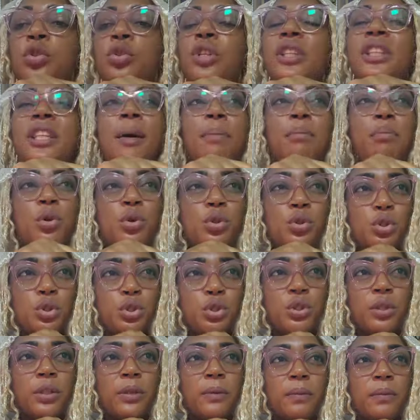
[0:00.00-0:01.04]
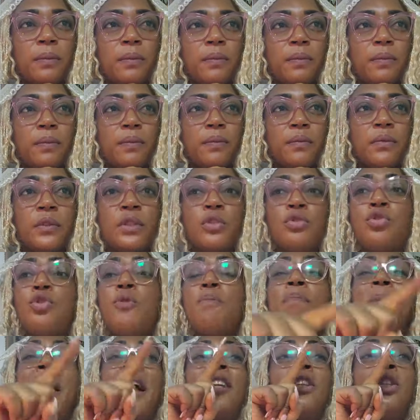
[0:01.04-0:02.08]
quelque chose de ta poche.
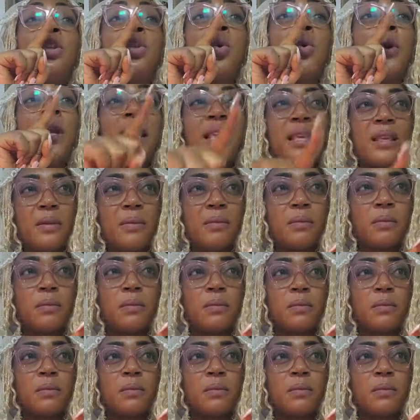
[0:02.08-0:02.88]
Tu peux pas donner.